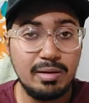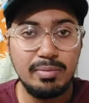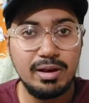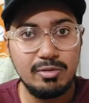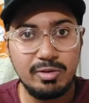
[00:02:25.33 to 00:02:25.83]

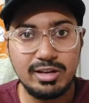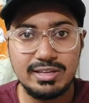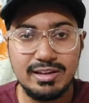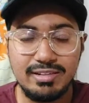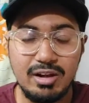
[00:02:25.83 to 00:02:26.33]
కంపెనీలో వర్క్
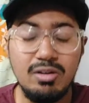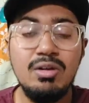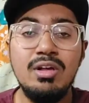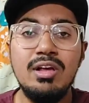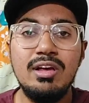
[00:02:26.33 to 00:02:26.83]
చేస్తున్నారో
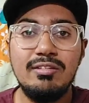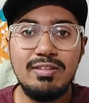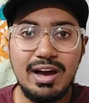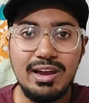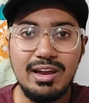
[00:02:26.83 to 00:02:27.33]

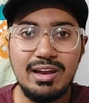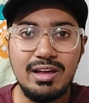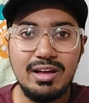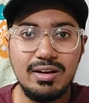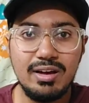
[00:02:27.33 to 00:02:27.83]

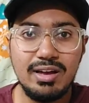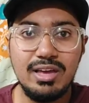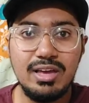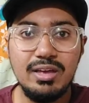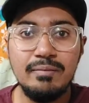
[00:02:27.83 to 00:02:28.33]
వాళ్ళకి